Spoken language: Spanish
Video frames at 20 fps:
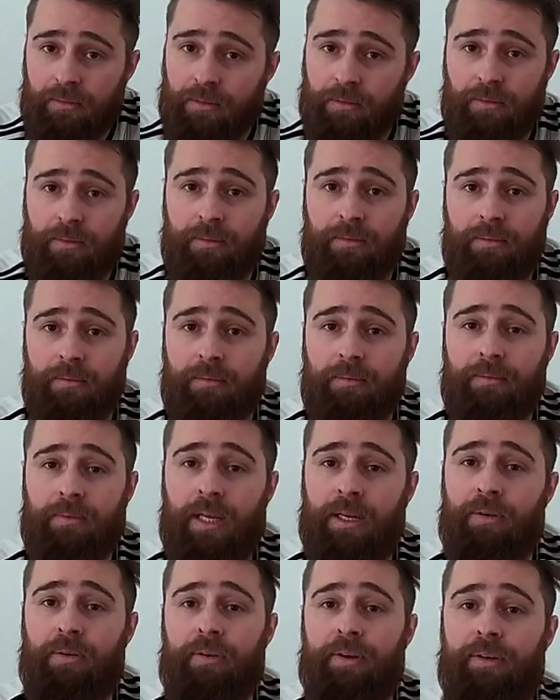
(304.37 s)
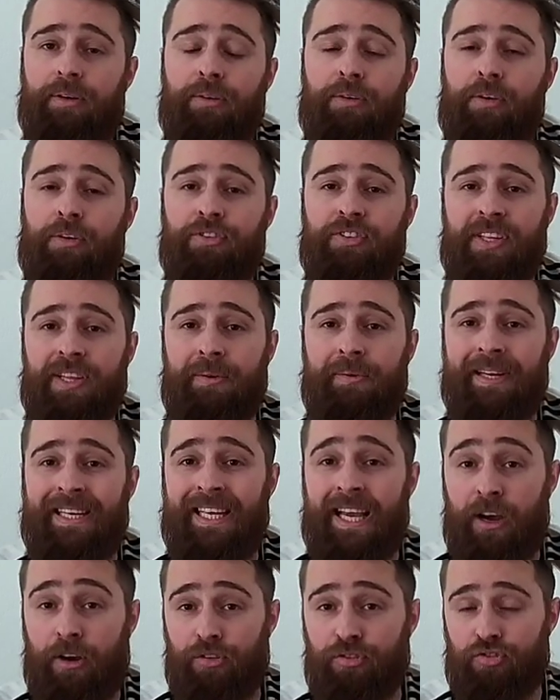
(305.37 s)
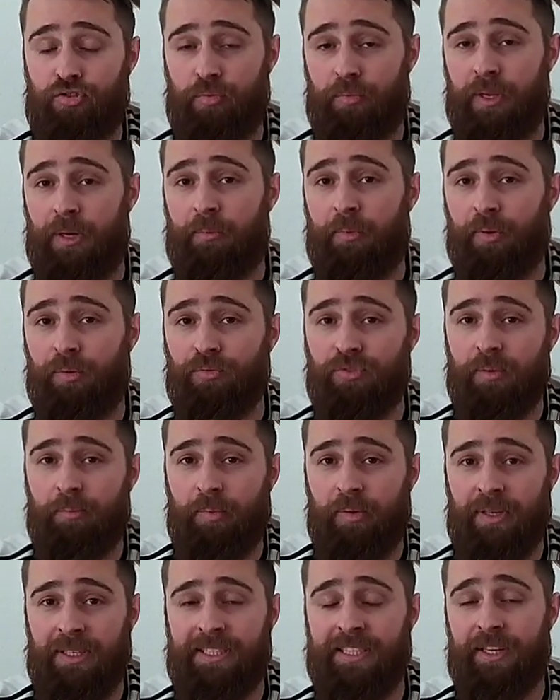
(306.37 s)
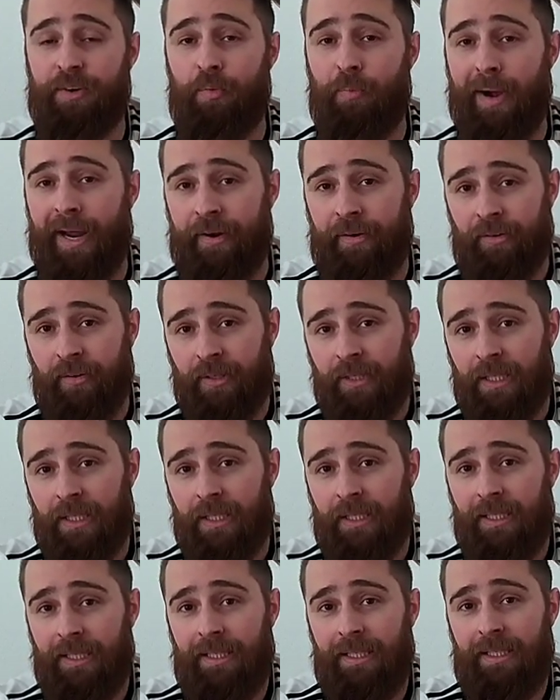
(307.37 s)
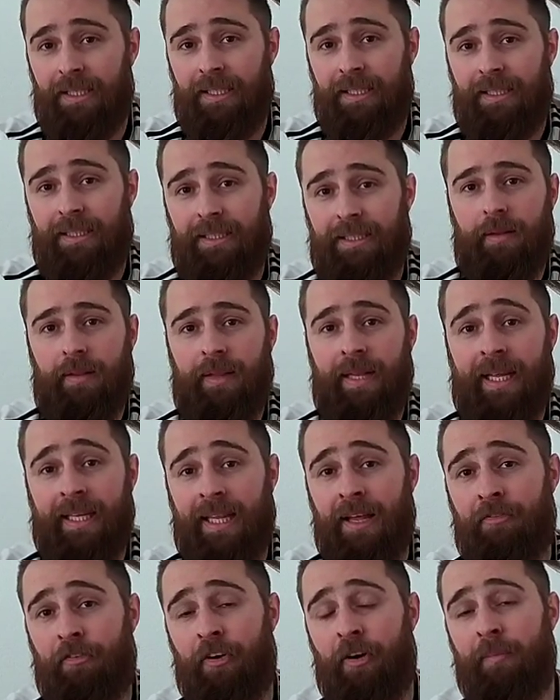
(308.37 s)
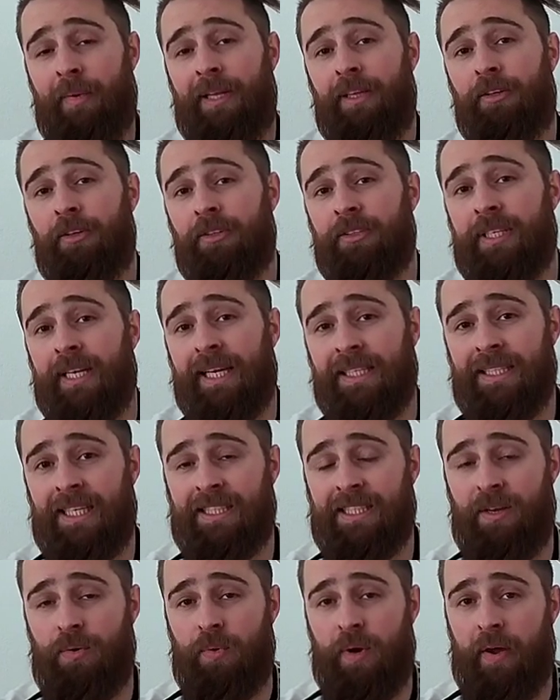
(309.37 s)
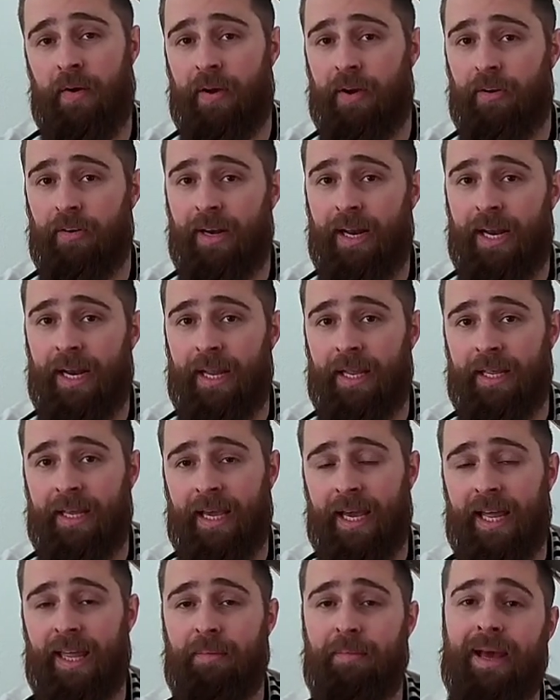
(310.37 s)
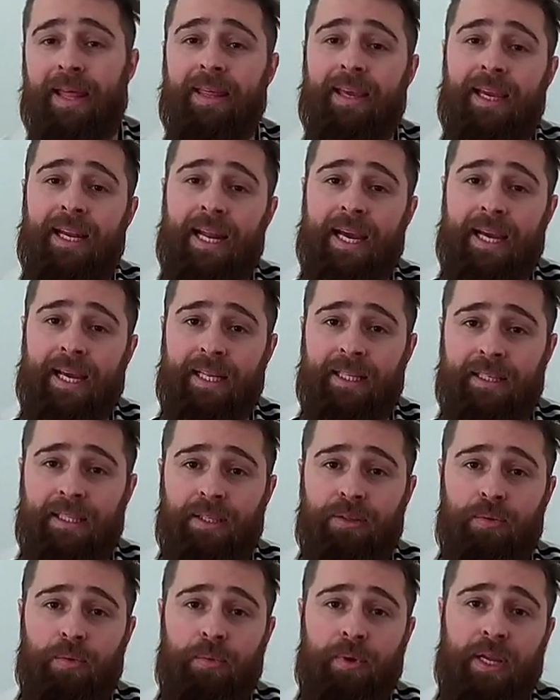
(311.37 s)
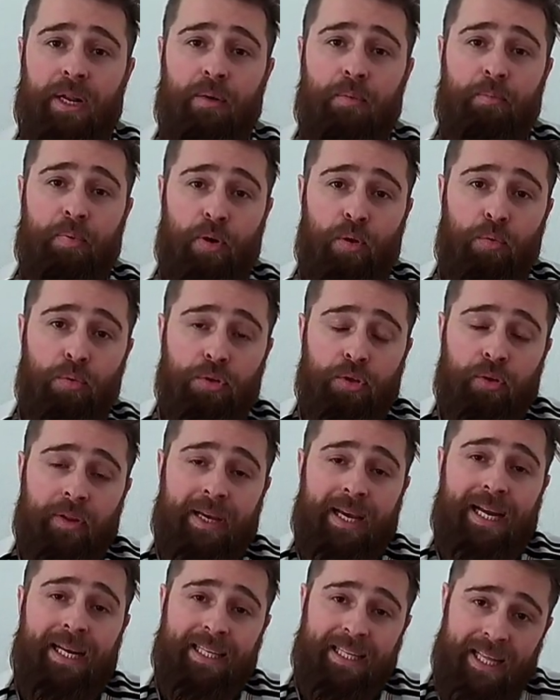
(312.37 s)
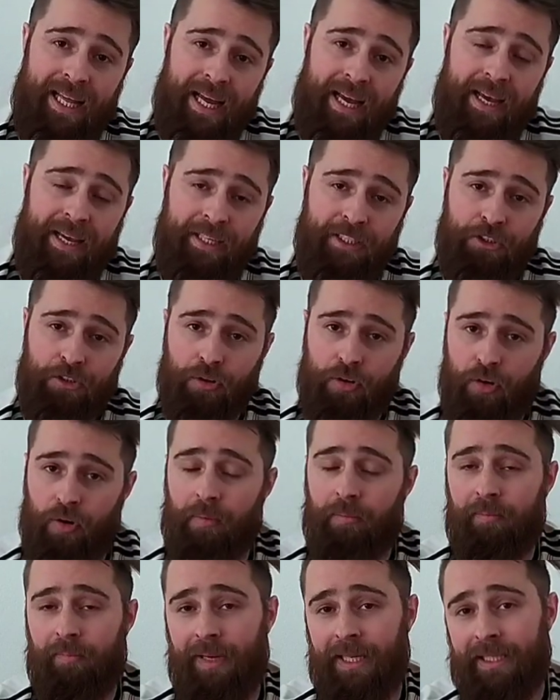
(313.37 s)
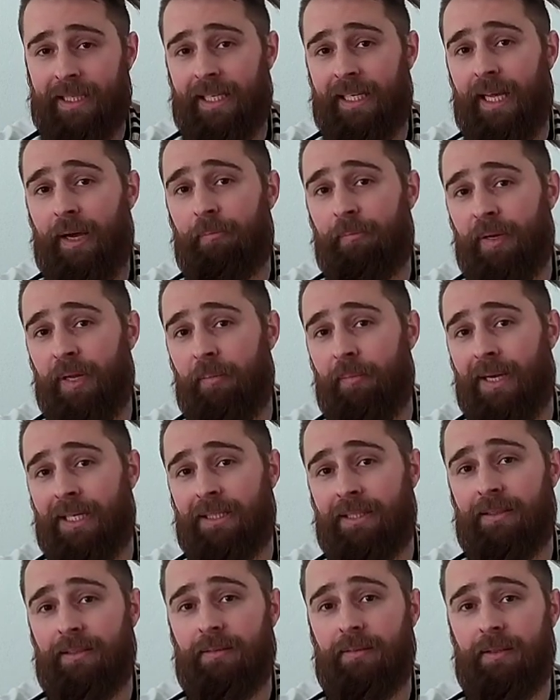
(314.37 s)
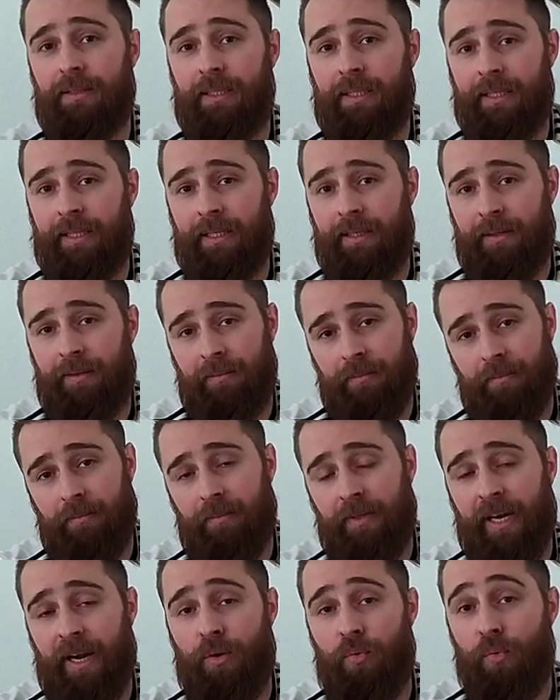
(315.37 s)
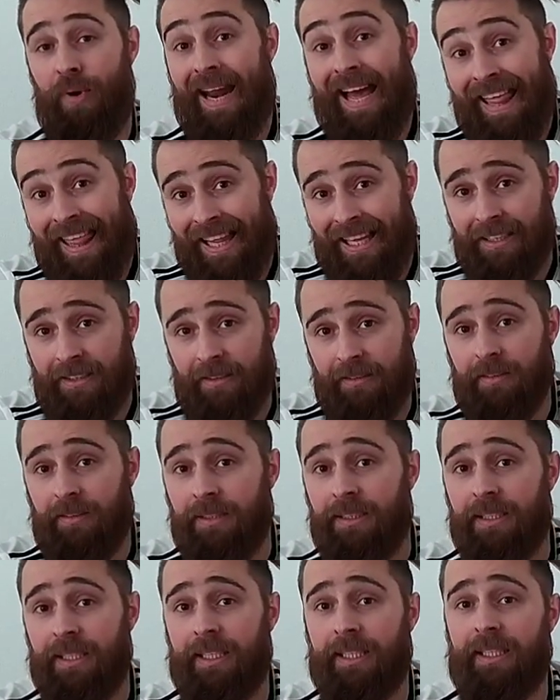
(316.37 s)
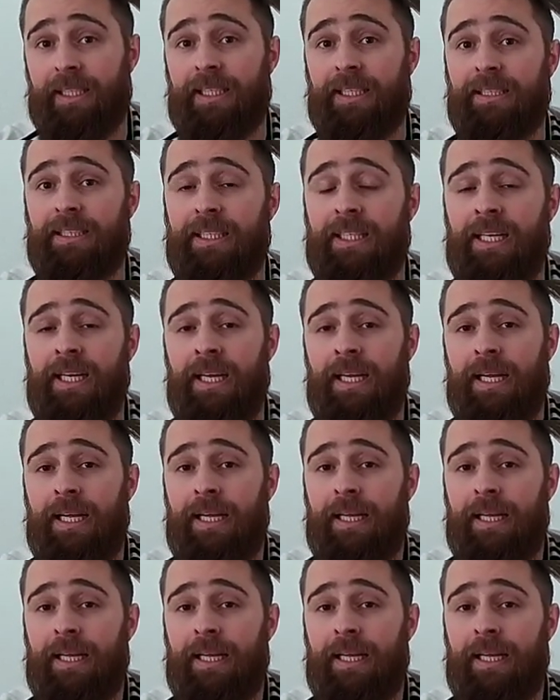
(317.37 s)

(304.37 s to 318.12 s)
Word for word: mm, algo que no, se debería consumir por, el ser humano. De esta forma entonces, que se aseguraban con la ley? Que además de que la gente tuviera un producto de calidad hecho con materias primas eh, reguladas, si se quiere decir,